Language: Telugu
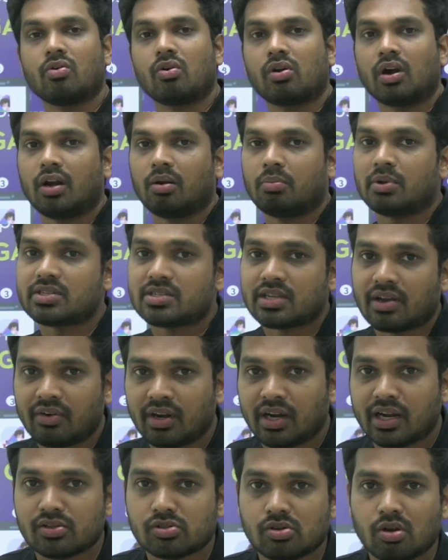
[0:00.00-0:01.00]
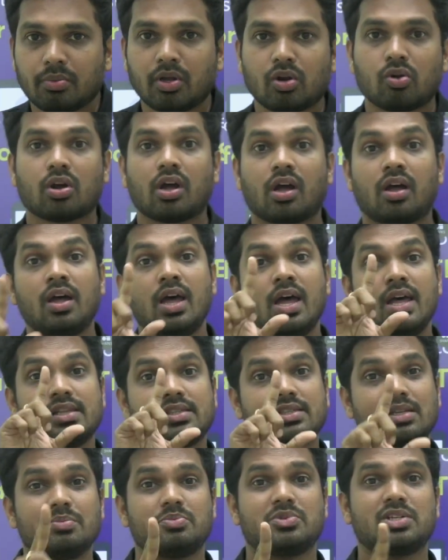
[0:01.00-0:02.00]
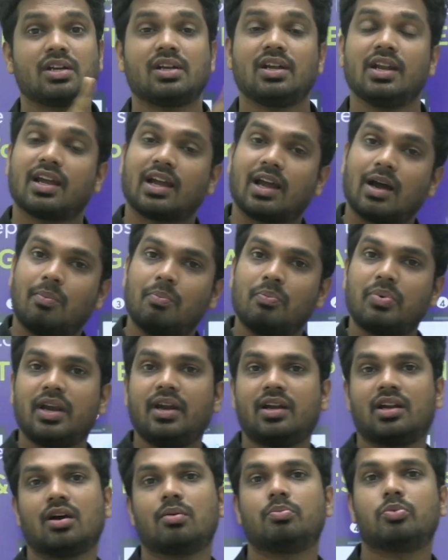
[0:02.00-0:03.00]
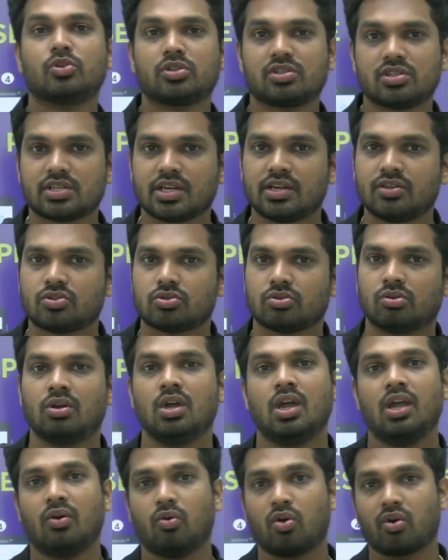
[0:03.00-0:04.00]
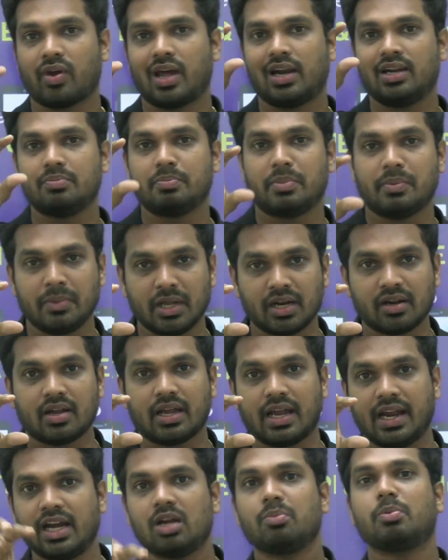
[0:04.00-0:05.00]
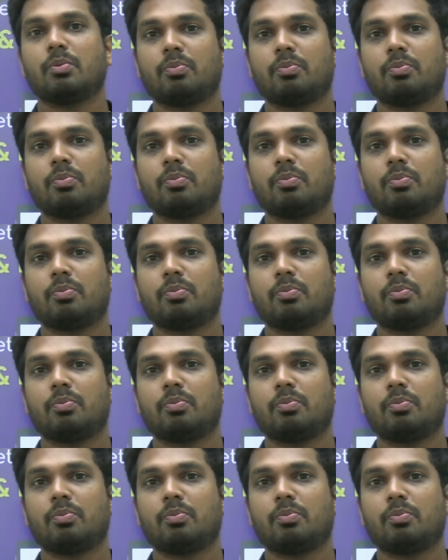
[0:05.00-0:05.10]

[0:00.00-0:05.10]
అనుకోకండి మరి సెవెన్ డేస్లో మీరు ఒక సబ్జెక్ట్ని కంప్లీట్గా పూర్తి చేయొచ్చు ఒకవేళ మీరు గేట్